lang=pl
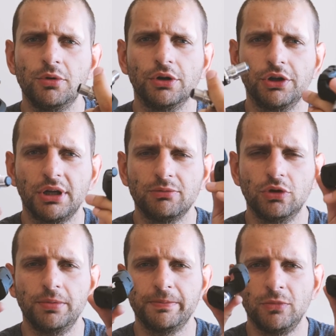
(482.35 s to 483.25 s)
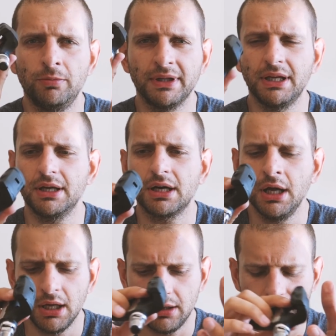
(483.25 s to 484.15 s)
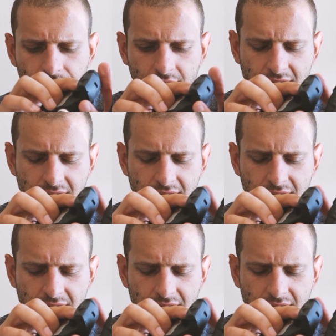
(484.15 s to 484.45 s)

nie było o diodach, było o bateriach. W